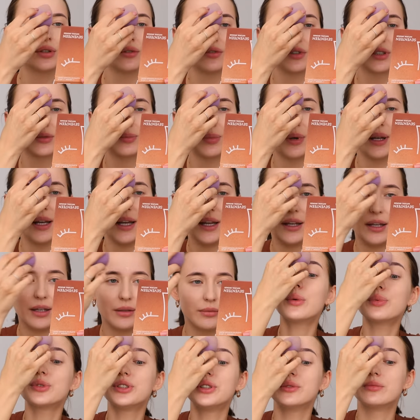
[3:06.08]
это воспаление.
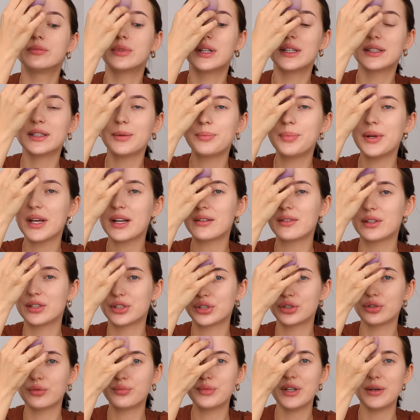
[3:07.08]
В общем, это первое,
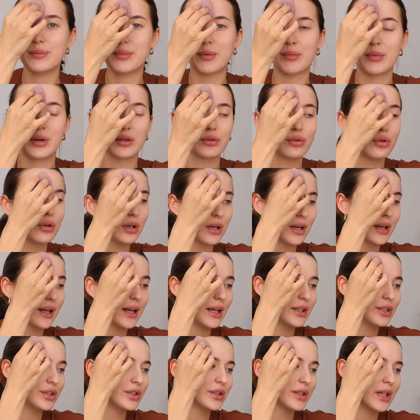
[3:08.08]
что мне помогло, как
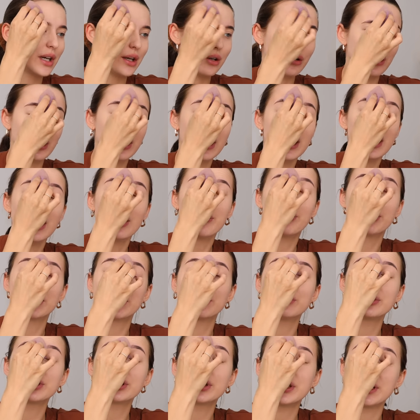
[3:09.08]
я считаю,
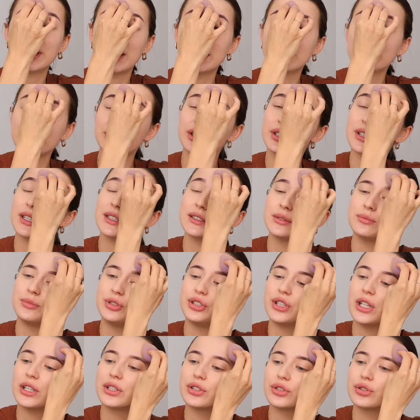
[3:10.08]
потому что я начала
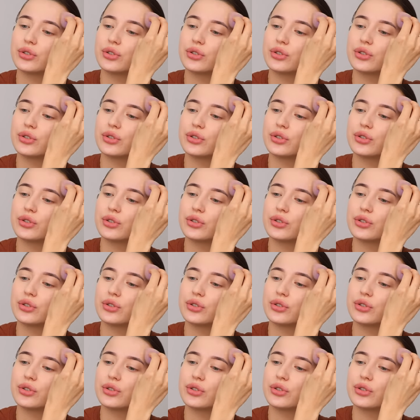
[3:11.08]
замечать,